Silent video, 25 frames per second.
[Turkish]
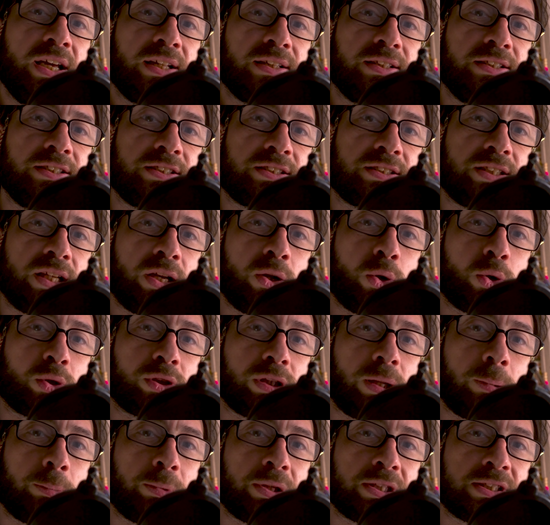dijital
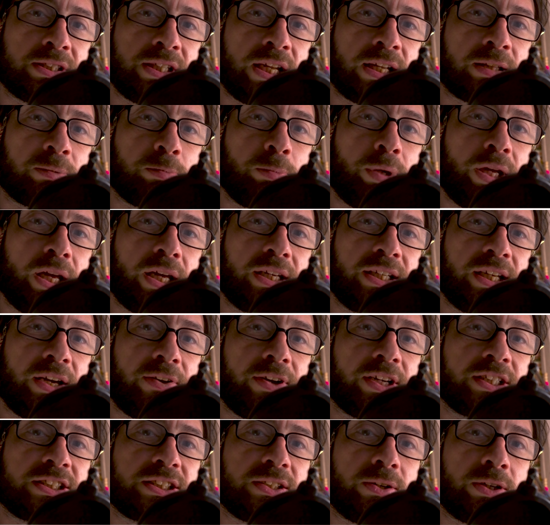ortamda satmaya
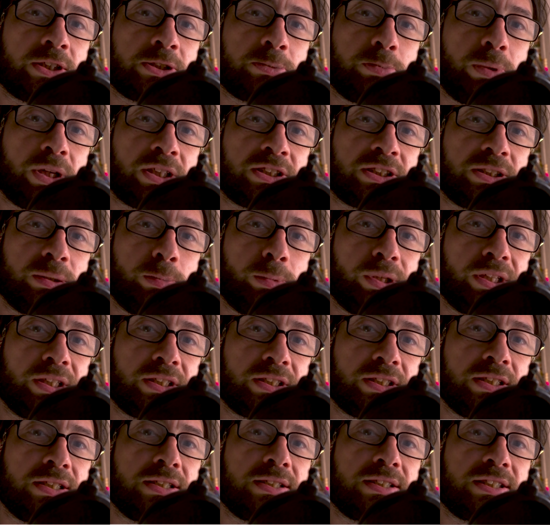yavaş yavaş
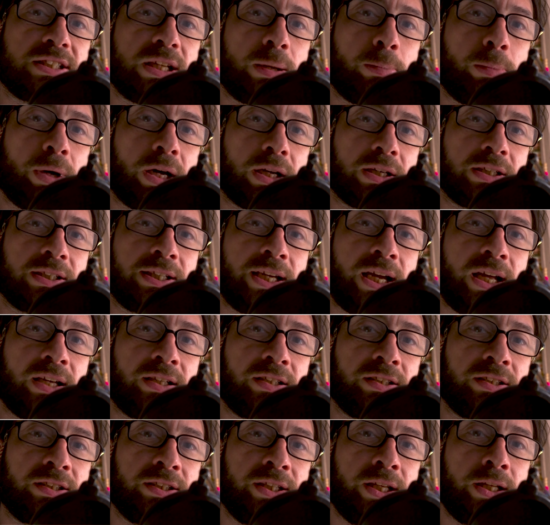başlamanızın zamanı
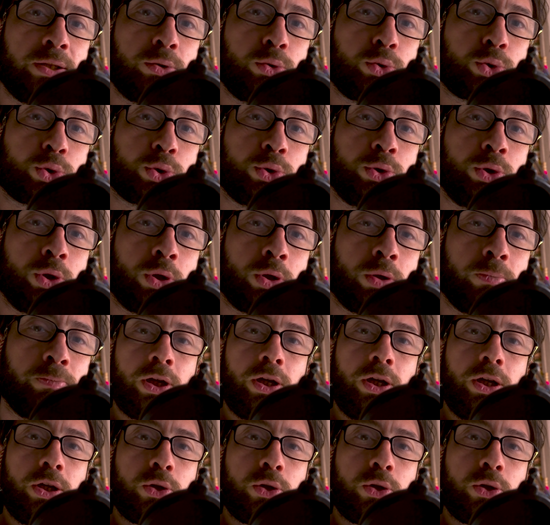geldi diye düşünüyorum.